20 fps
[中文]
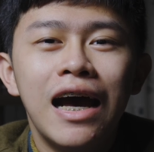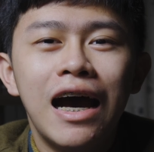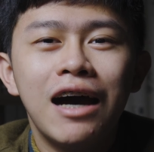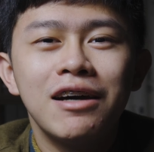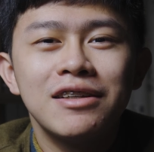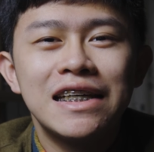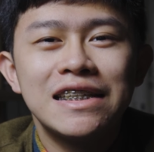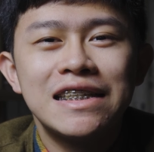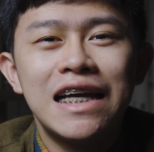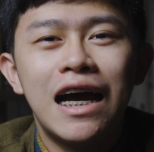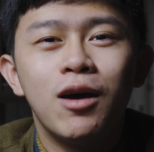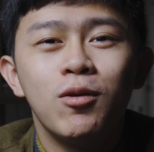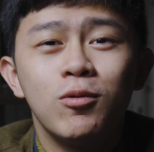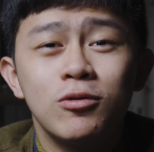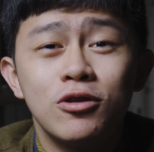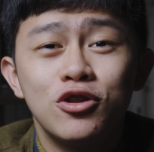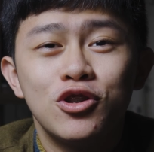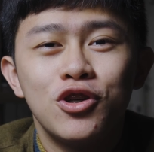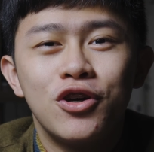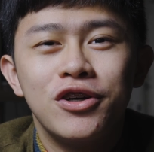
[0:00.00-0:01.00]
Hello，大家好，我
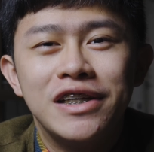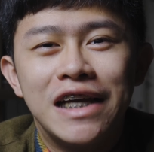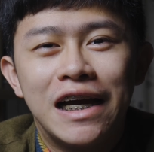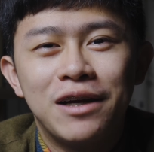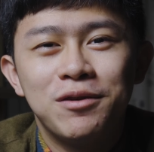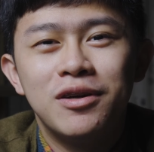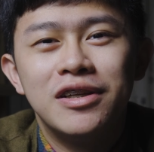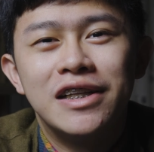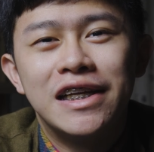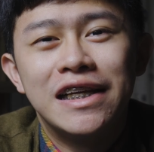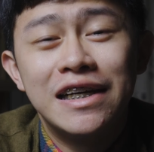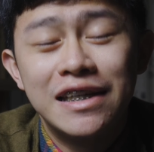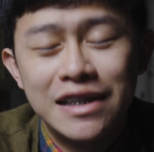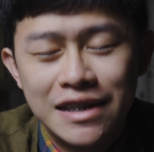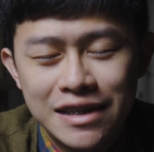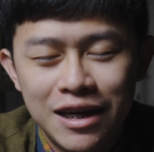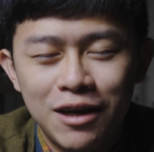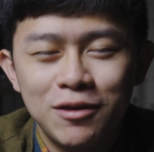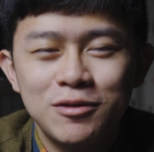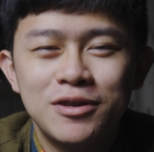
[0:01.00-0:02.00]
是 Joey 杨月玲，
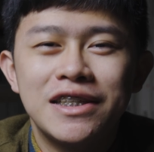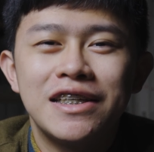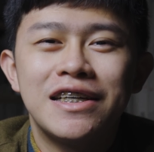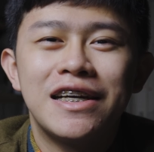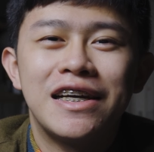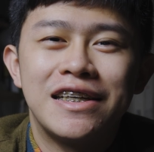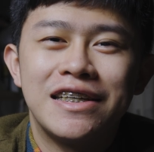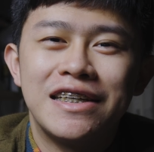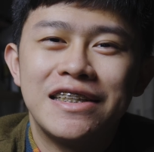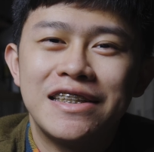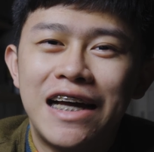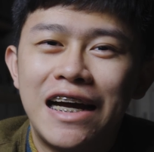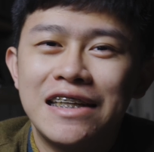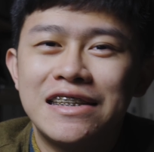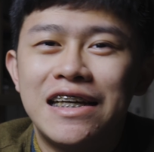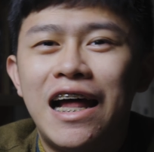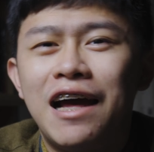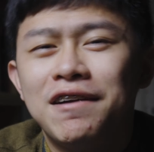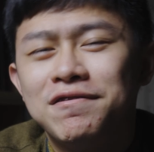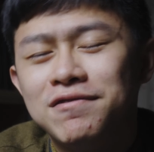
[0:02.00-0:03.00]
很高兴可以跟大
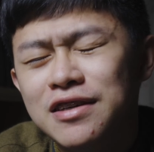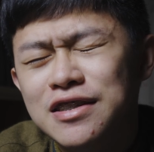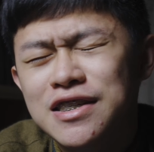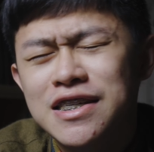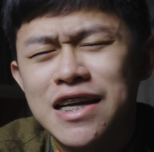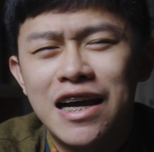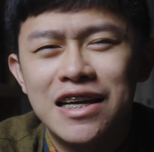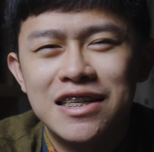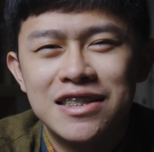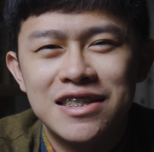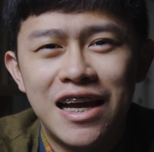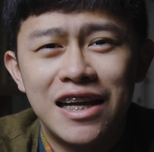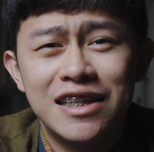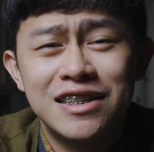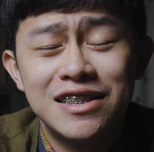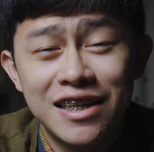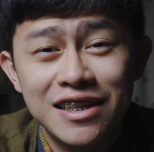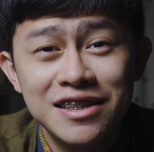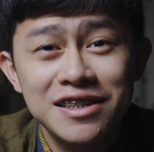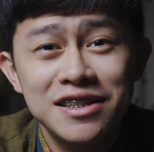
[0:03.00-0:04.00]
家来分享一下，
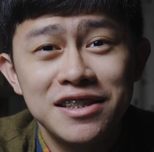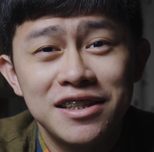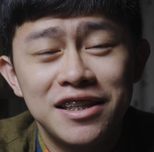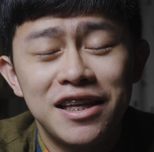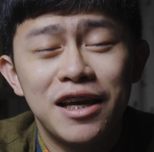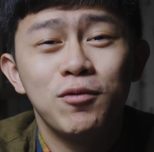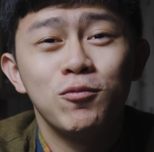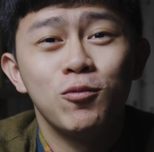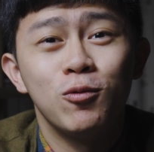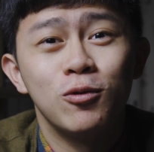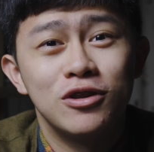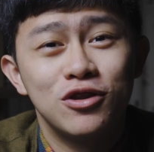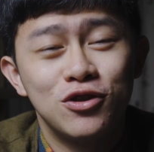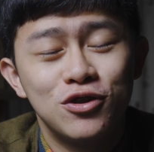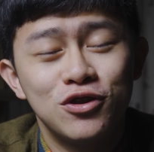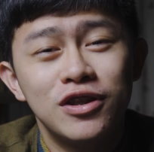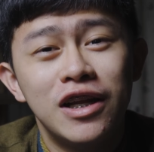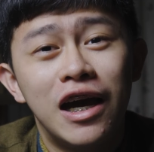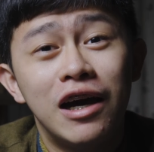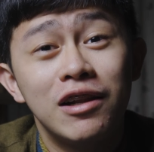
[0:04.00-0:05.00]
前几天我
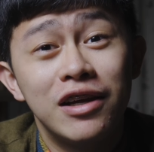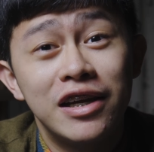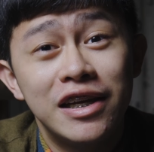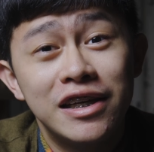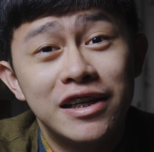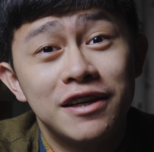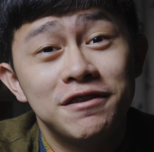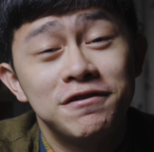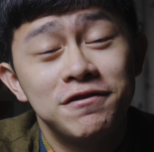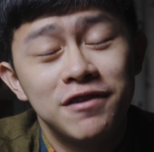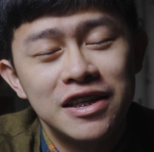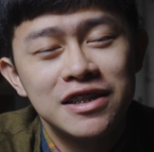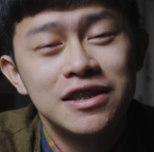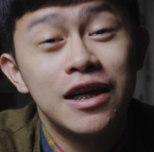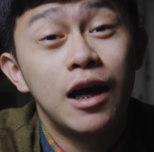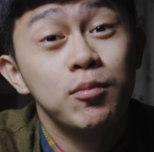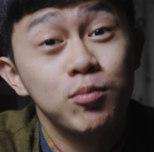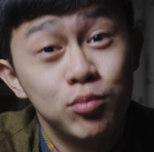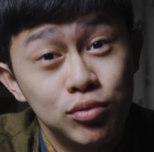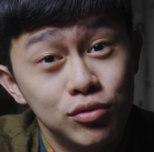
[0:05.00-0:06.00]
吃到了一个非
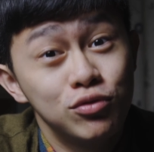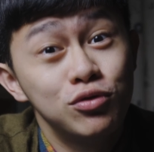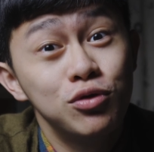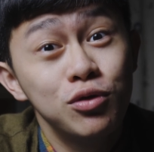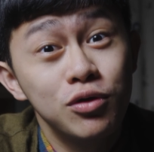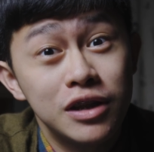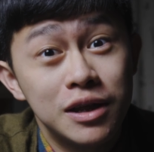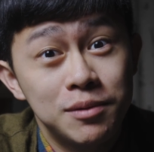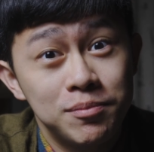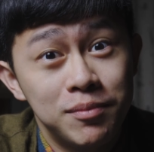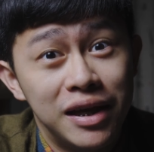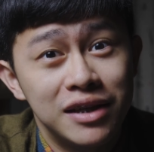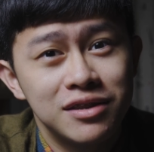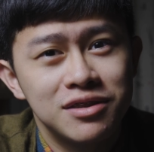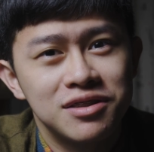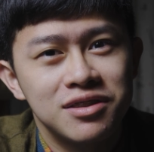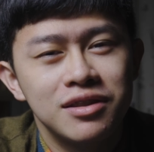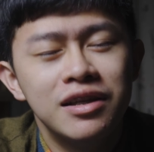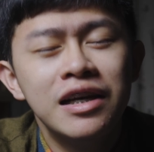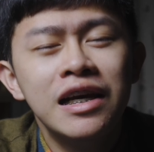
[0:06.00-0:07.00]
常不错的美
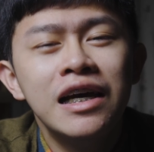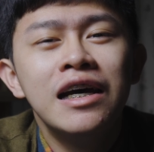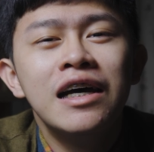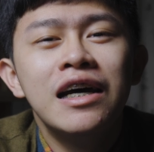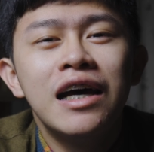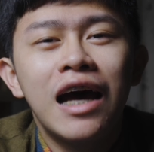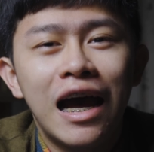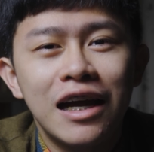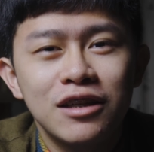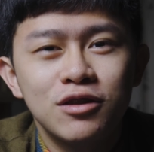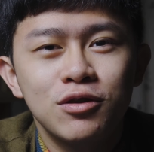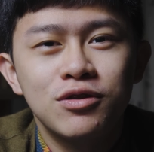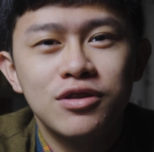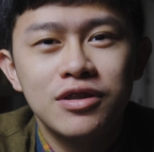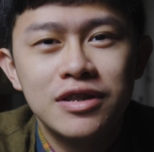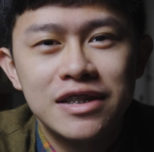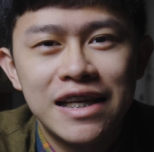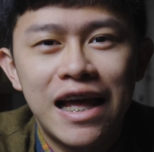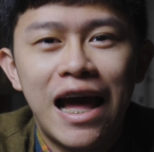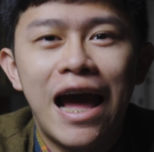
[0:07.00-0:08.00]
食，它就
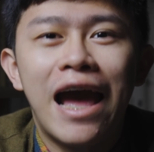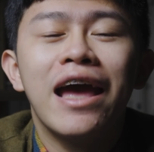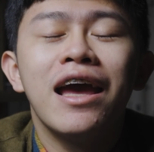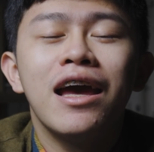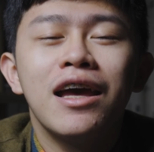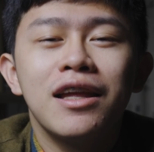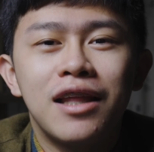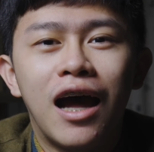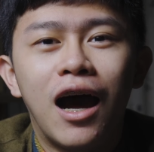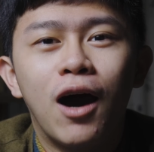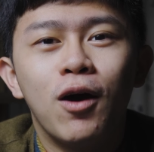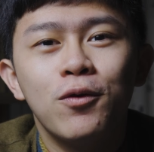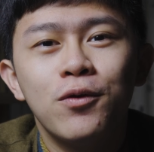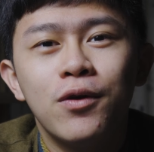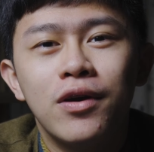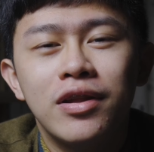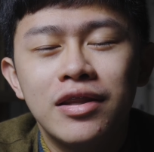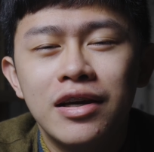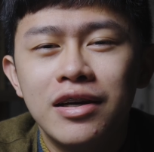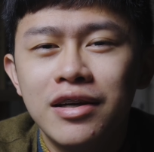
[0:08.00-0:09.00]
是在桃
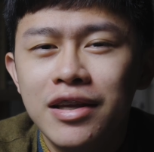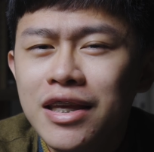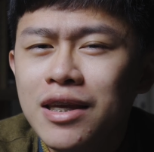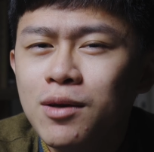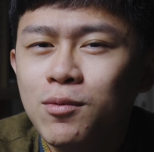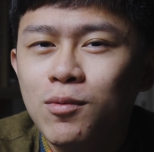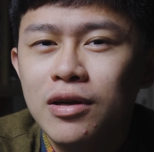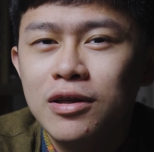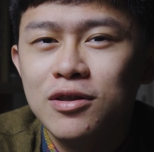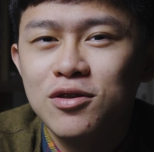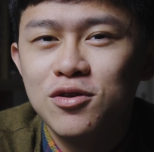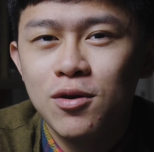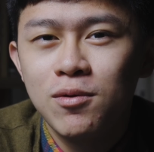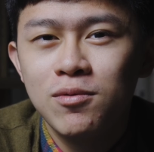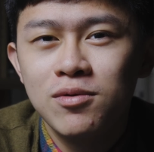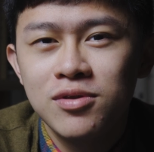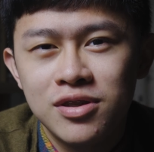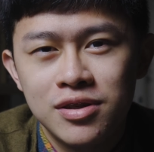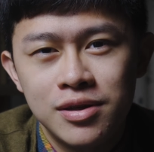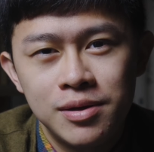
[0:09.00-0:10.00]
园的艺文
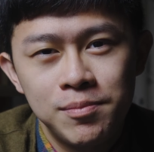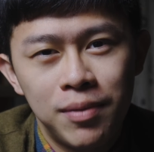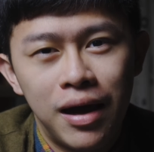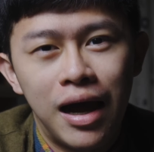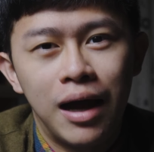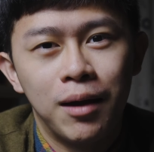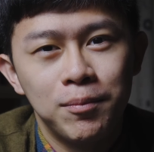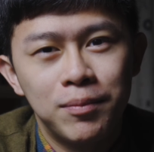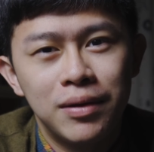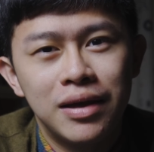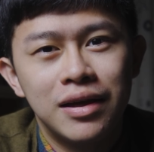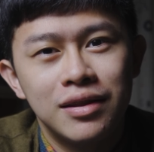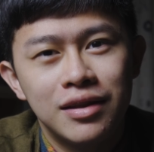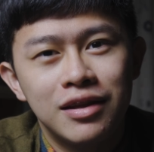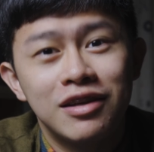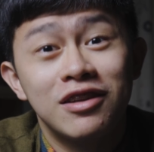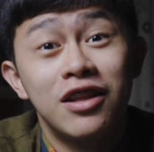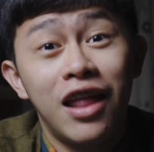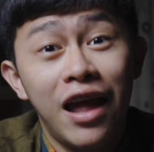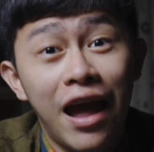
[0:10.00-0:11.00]
中心旁边
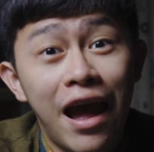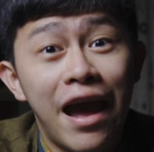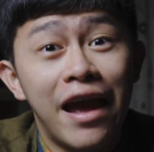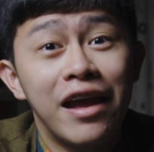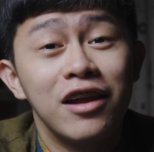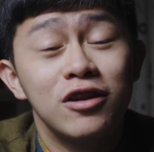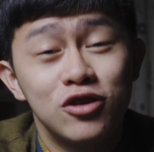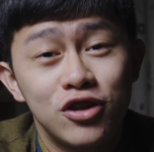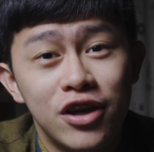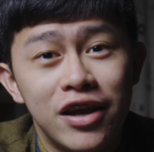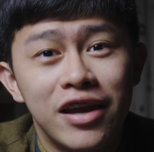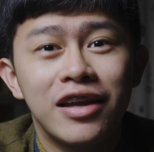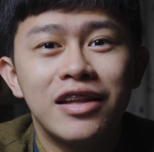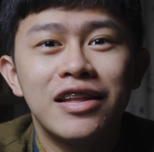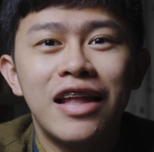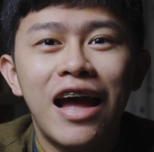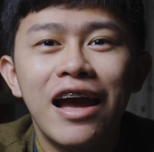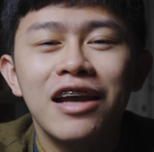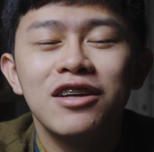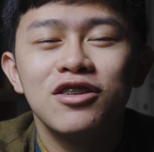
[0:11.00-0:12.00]
的泰 J
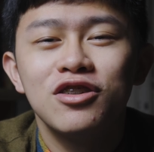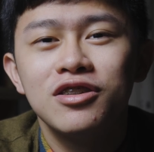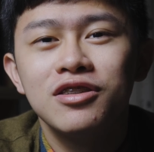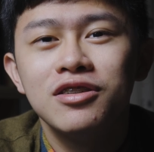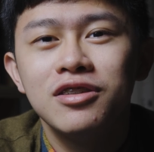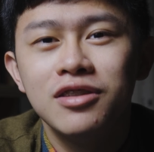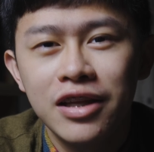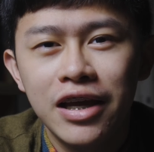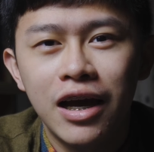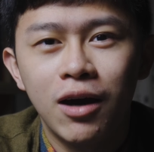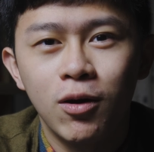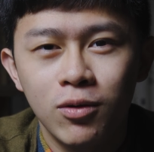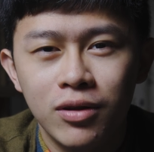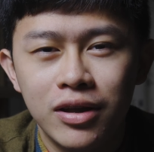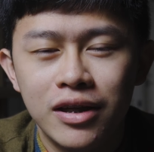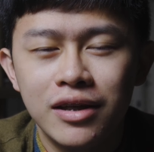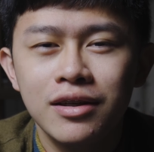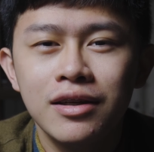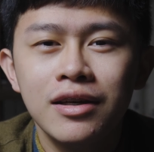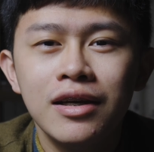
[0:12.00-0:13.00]
泰式料
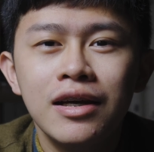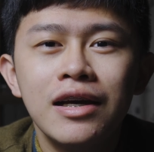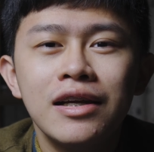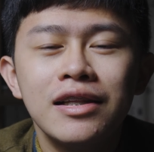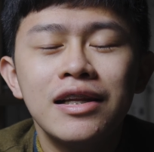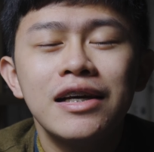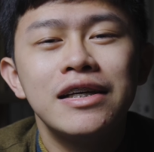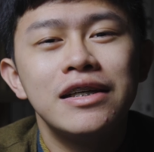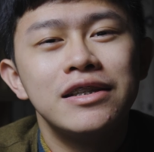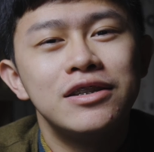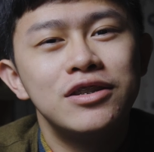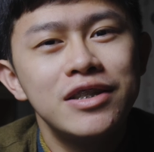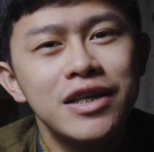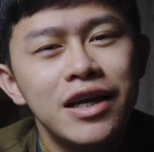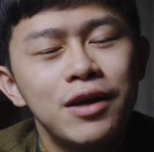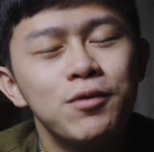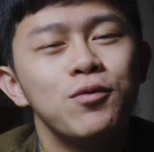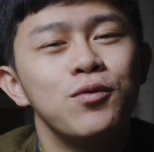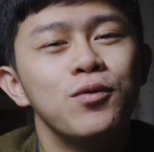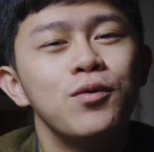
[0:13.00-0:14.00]
理，那也
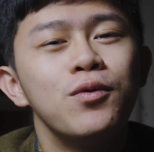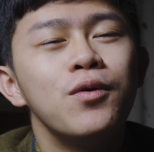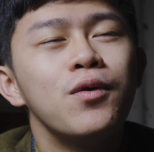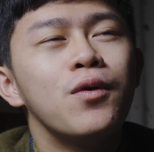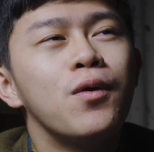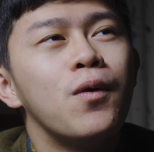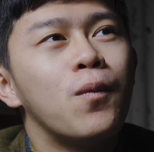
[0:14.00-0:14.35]
介于。